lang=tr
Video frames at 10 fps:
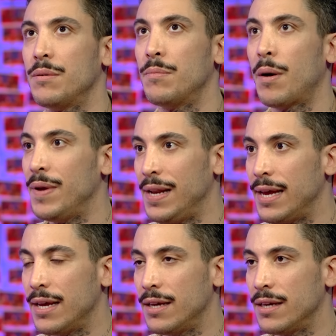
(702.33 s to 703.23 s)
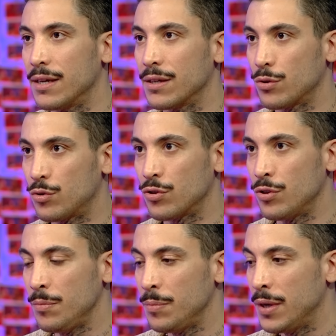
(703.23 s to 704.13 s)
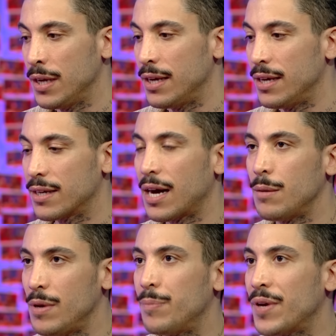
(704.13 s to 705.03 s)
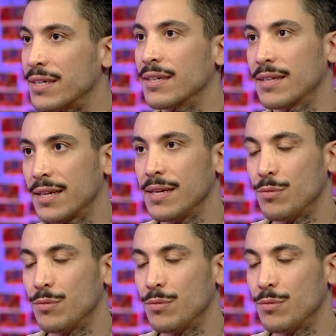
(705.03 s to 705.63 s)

Mabel'e e, götürdüm. E, Kalbi Hepten Kırıklara diye